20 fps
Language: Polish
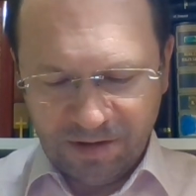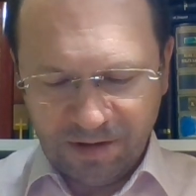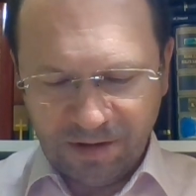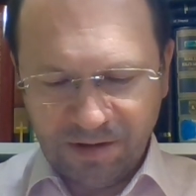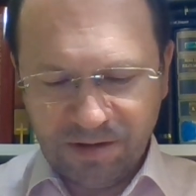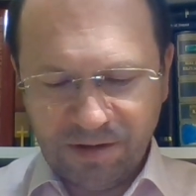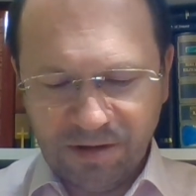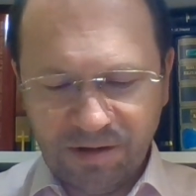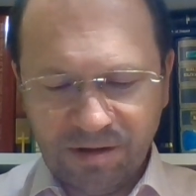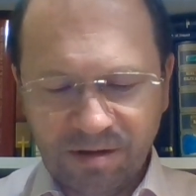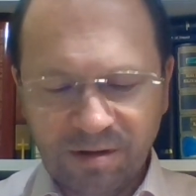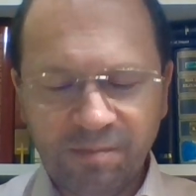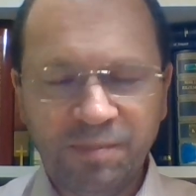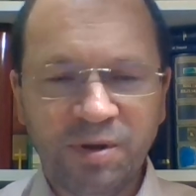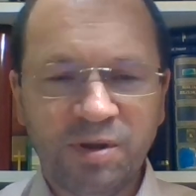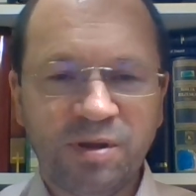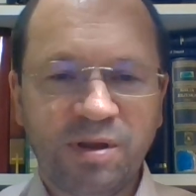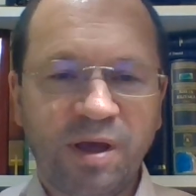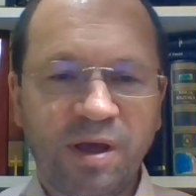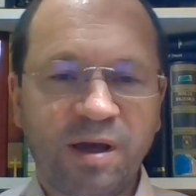gdy
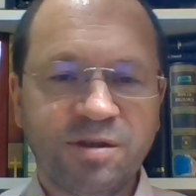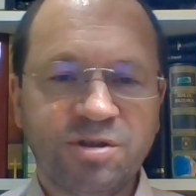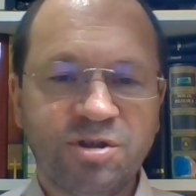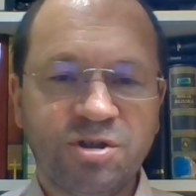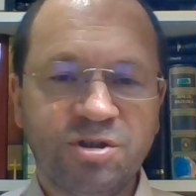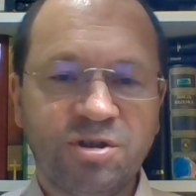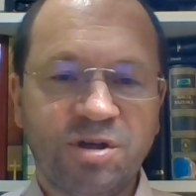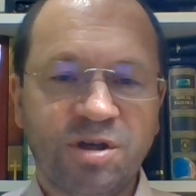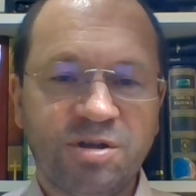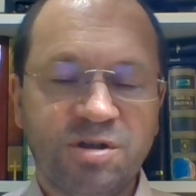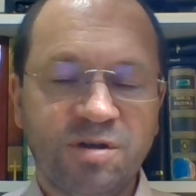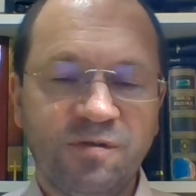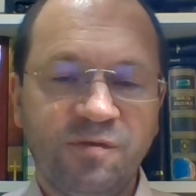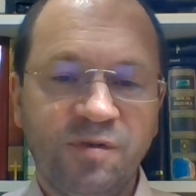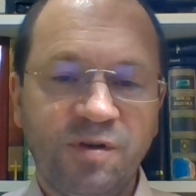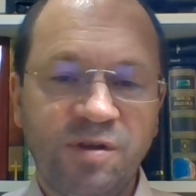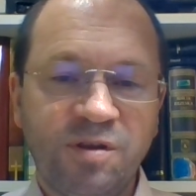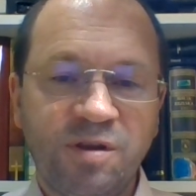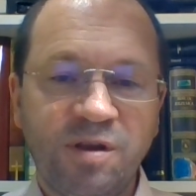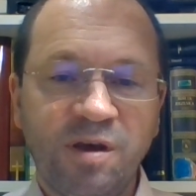pyta, czy
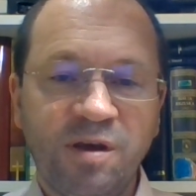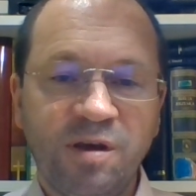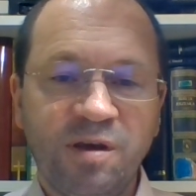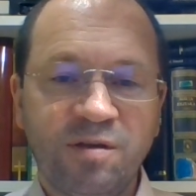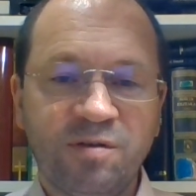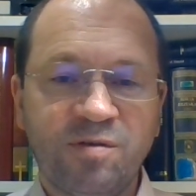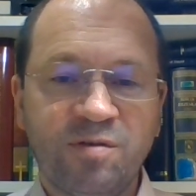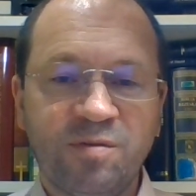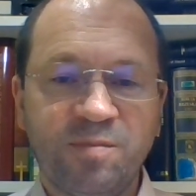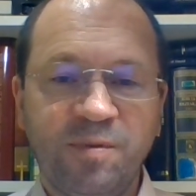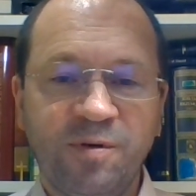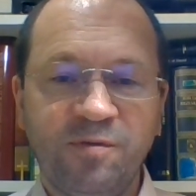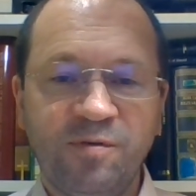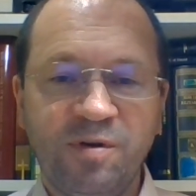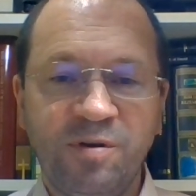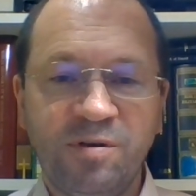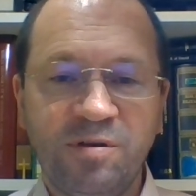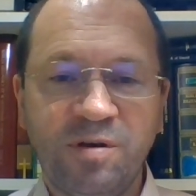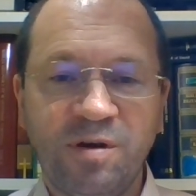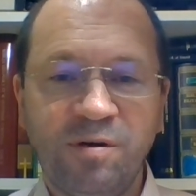rzeczywiście Jezus
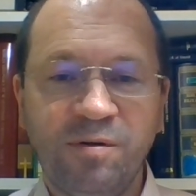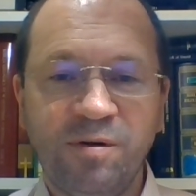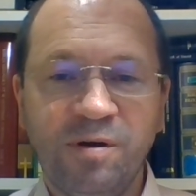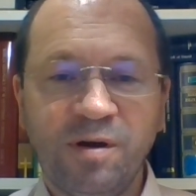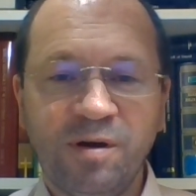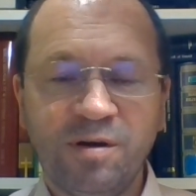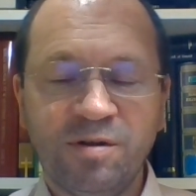powiedział,